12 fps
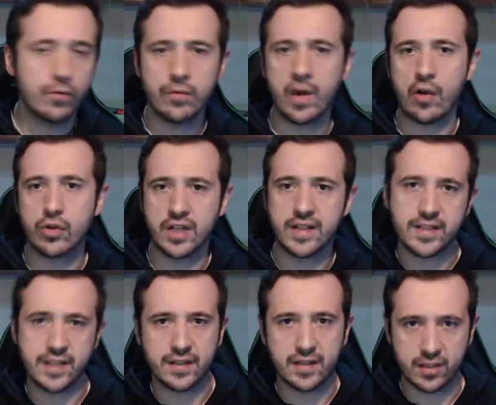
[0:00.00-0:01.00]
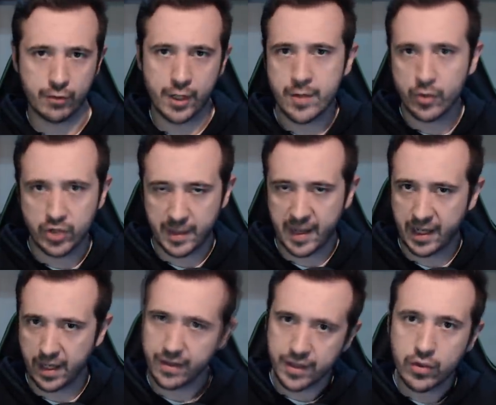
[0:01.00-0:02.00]
una cosa distinta sobre el mismo tema
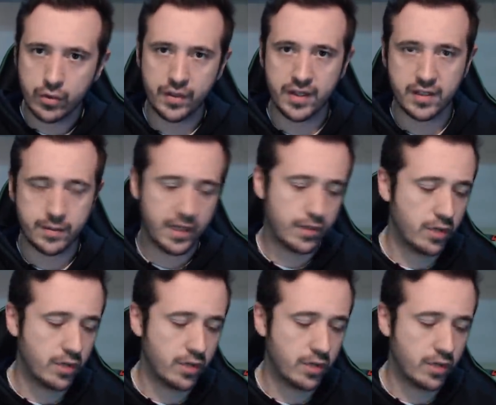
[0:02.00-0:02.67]
cada cinco días, ¿vale?